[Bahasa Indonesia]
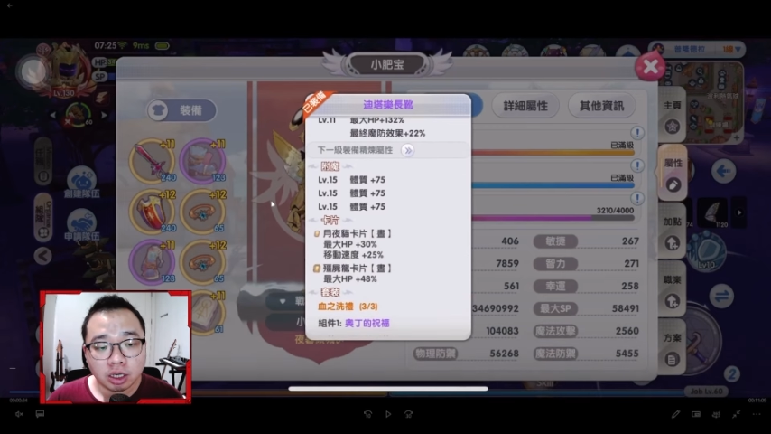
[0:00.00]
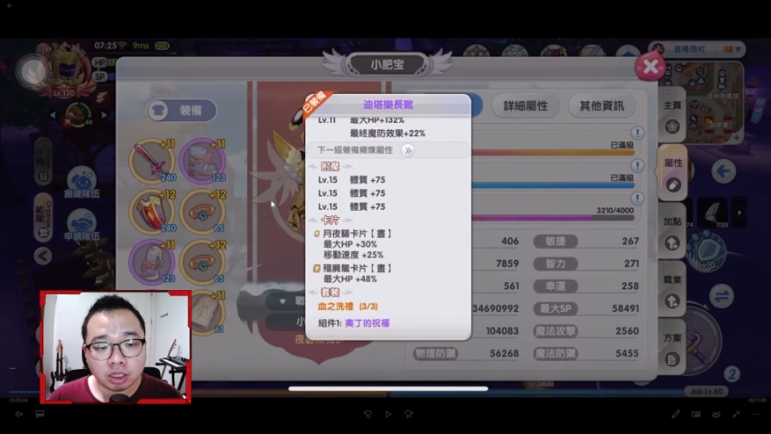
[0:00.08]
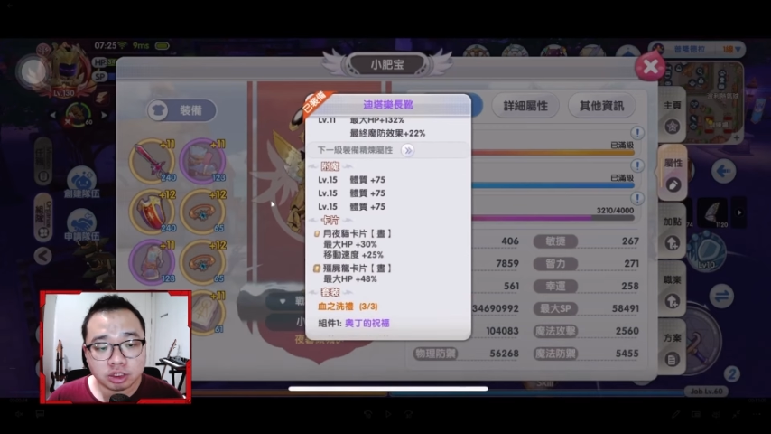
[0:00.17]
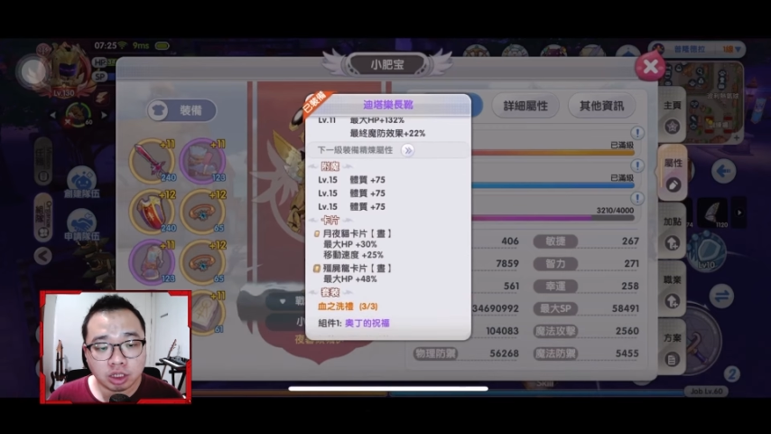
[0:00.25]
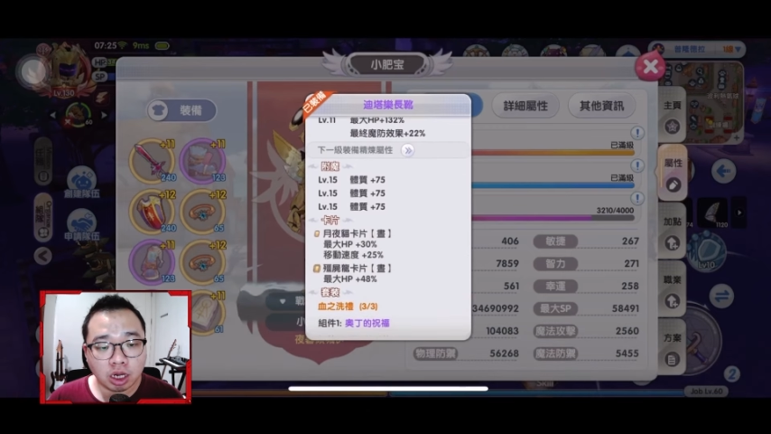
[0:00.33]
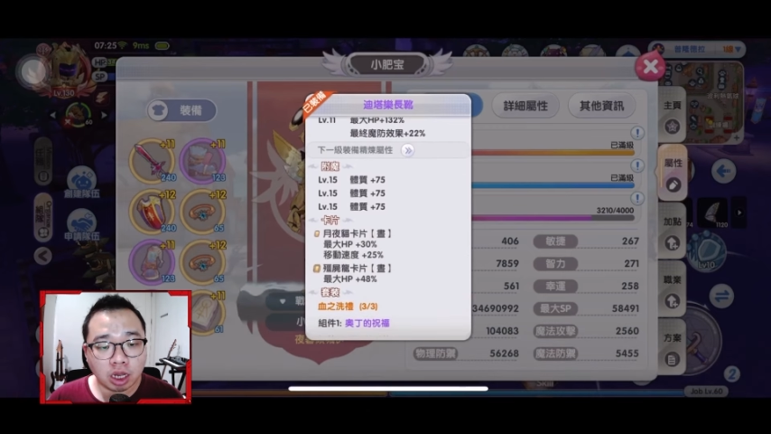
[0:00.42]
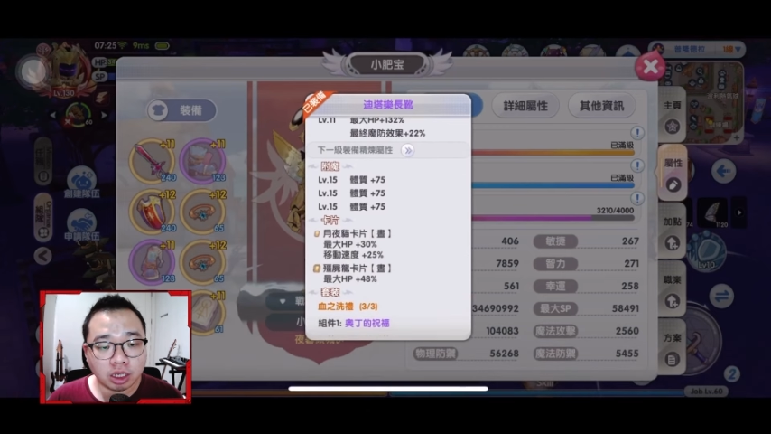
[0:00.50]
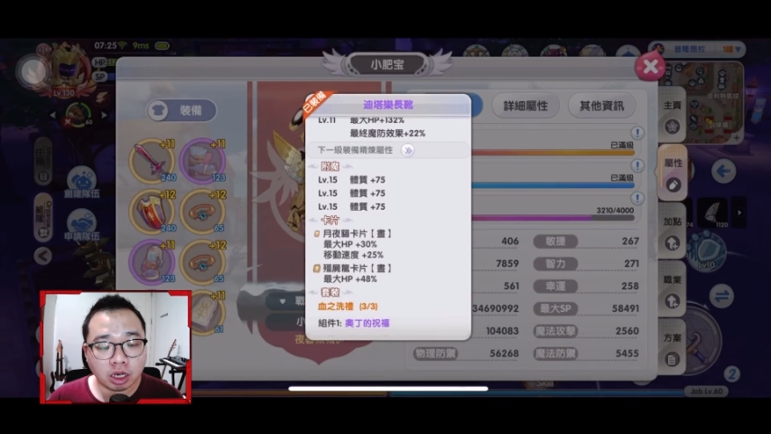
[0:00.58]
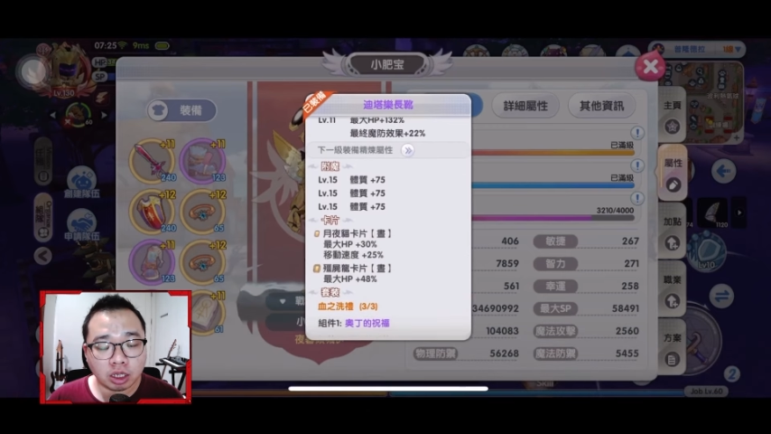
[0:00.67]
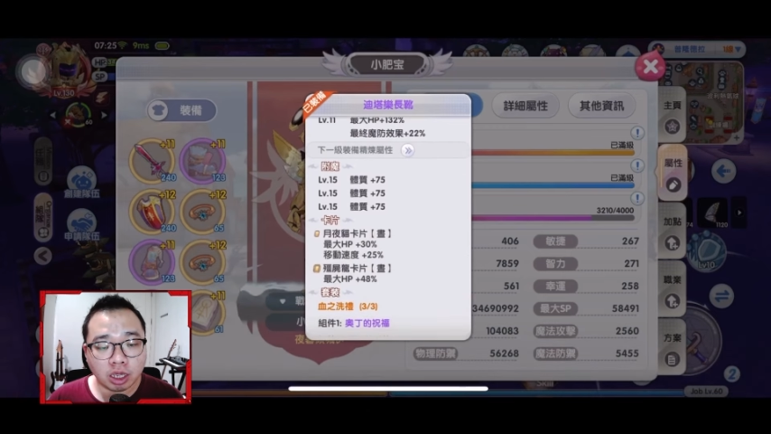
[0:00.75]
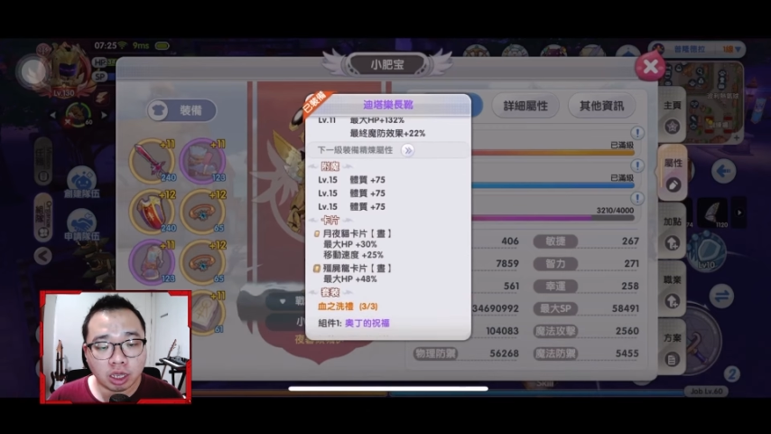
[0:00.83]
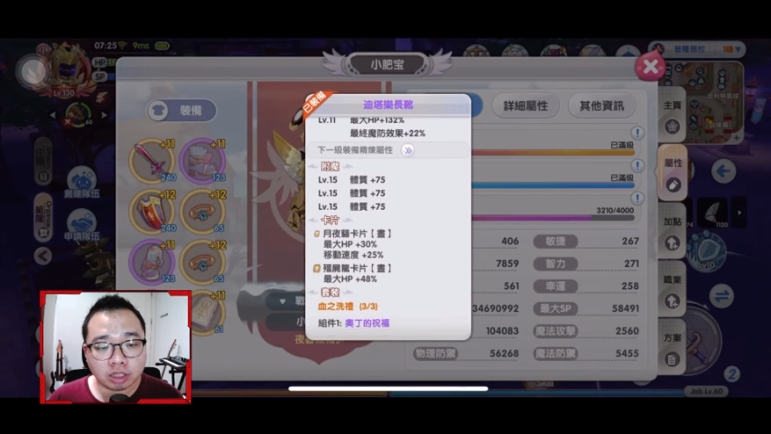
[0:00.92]
Di sini
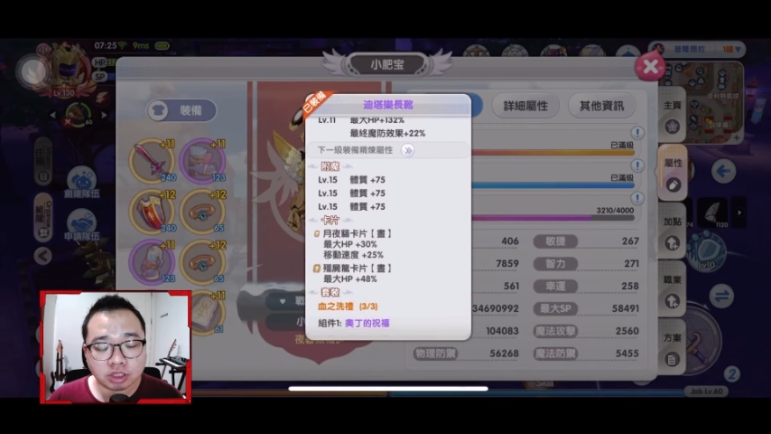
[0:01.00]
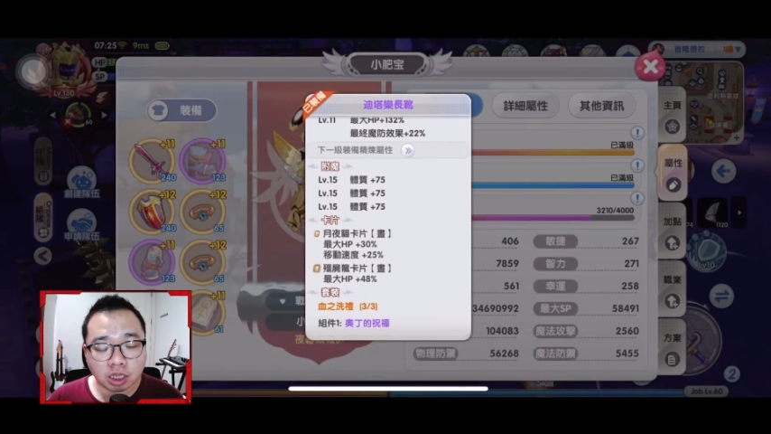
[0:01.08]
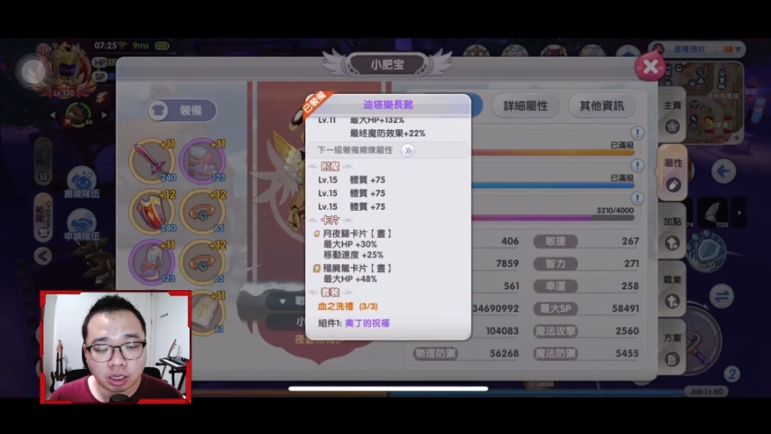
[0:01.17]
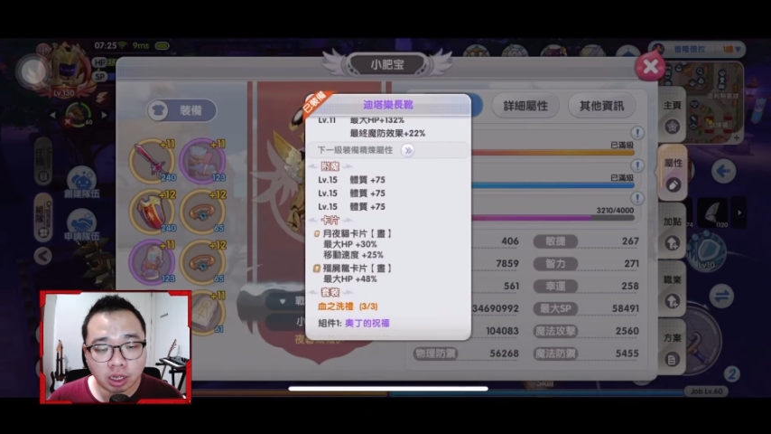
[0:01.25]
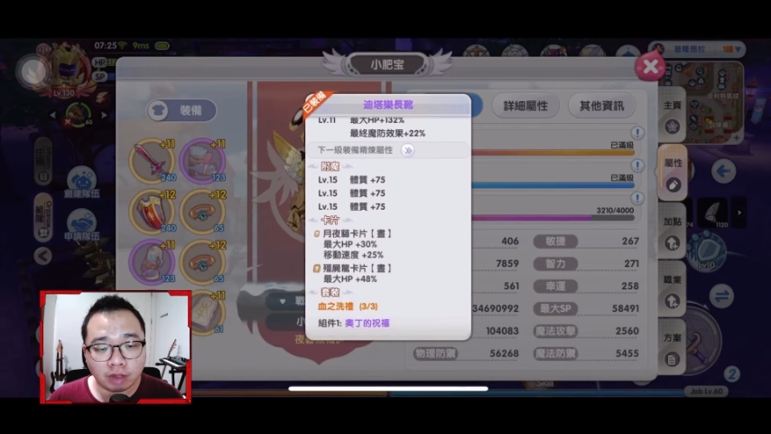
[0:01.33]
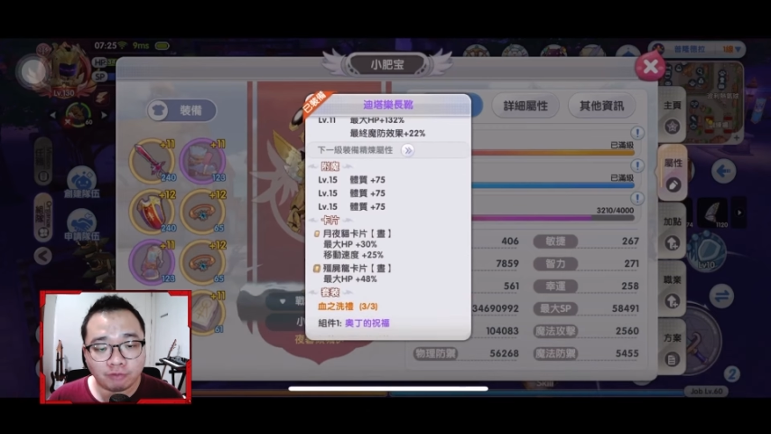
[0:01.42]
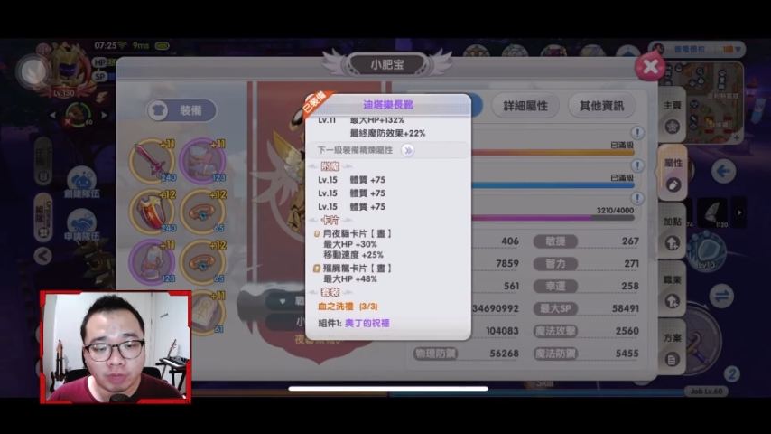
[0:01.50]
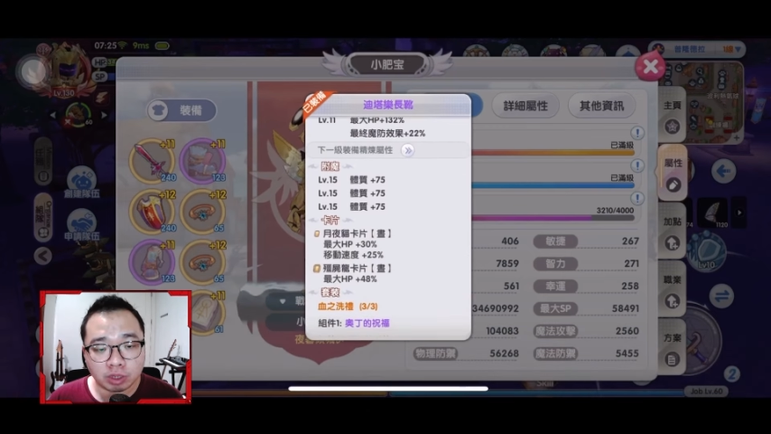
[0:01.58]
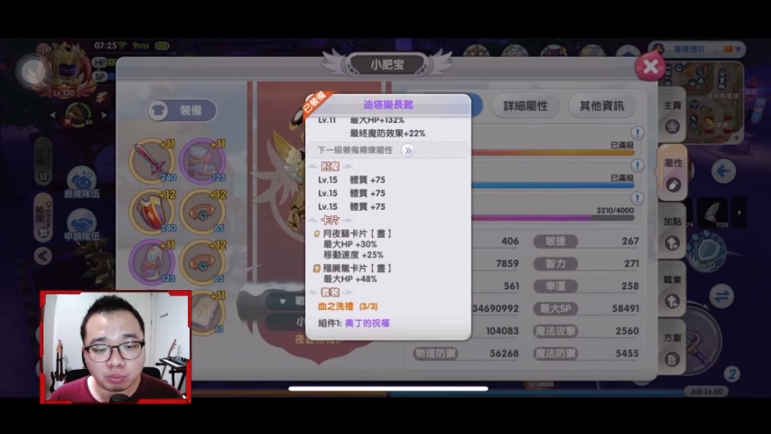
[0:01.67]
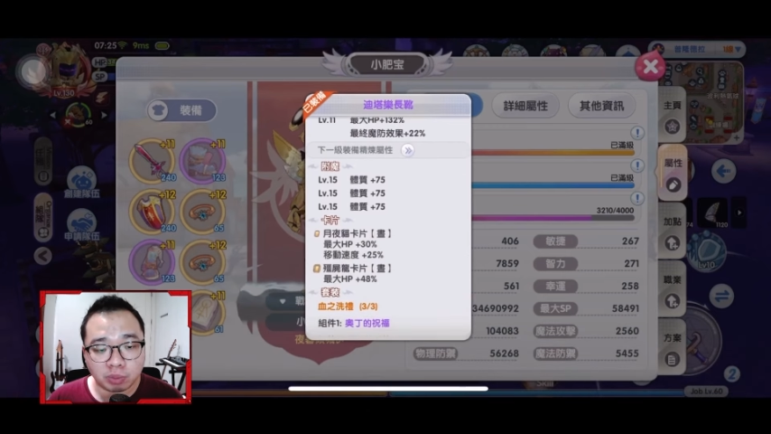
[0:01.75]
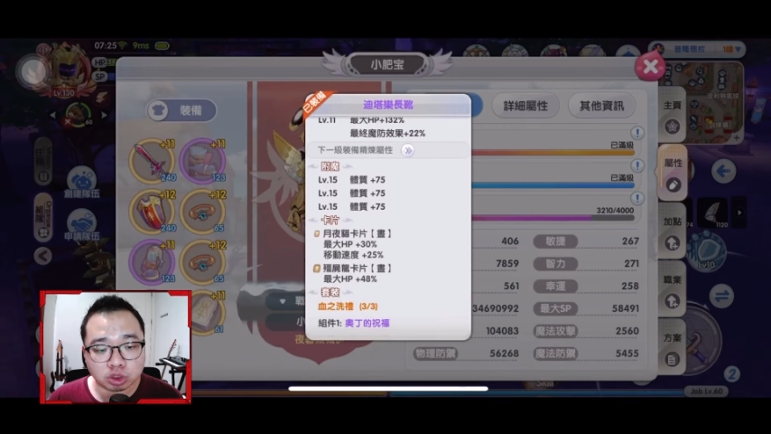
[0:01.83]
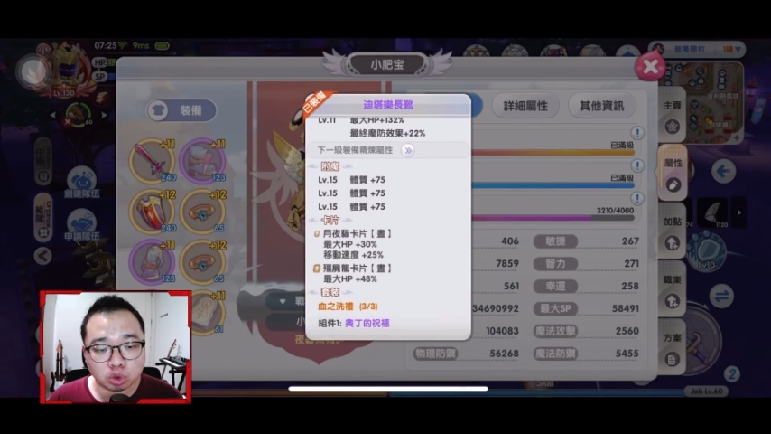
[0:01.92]
lagi-lagi enchantnya
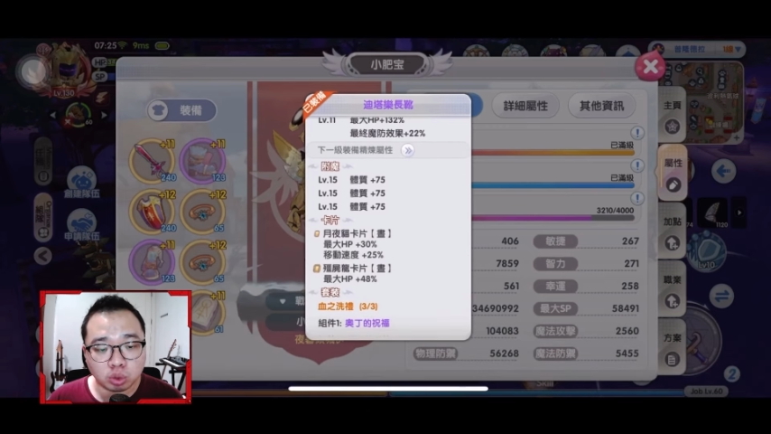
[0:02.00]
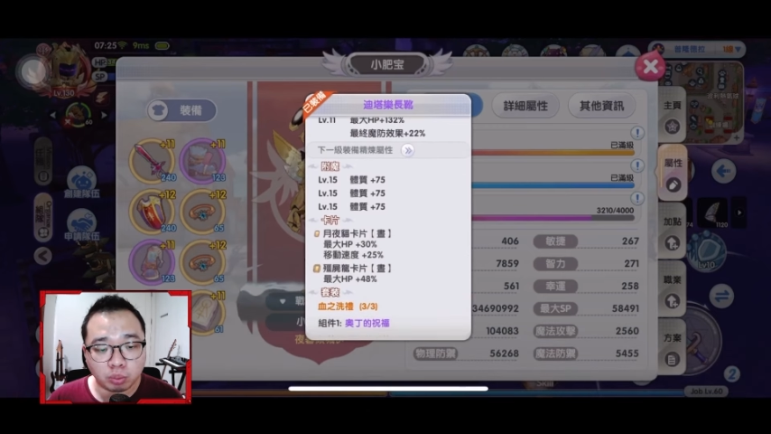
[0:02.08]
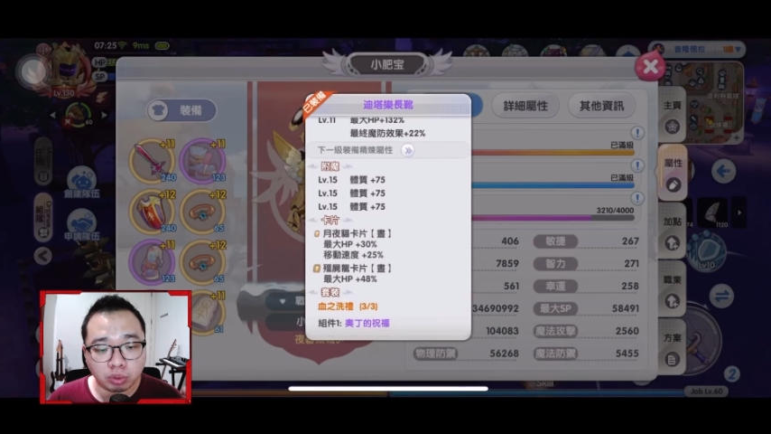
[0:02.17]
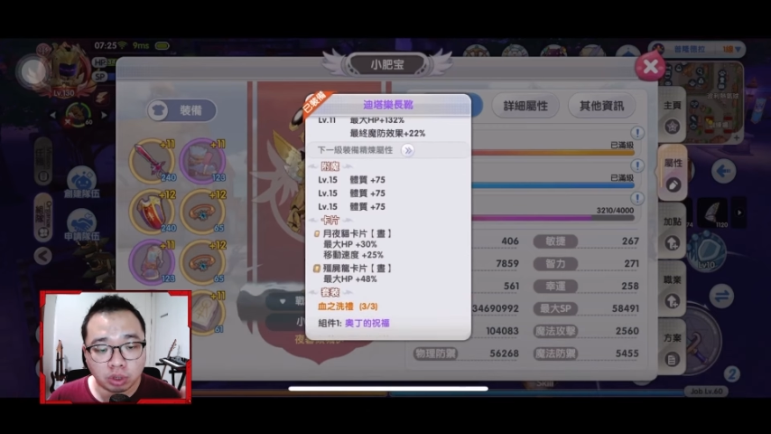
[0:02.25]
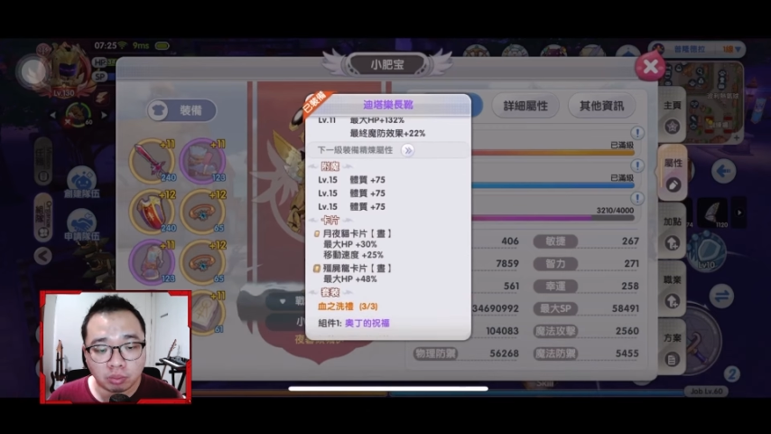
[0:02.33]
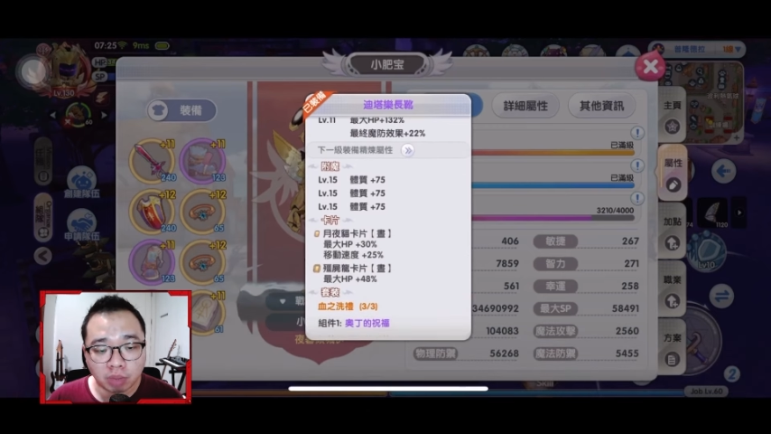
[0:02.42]
fit plus 75.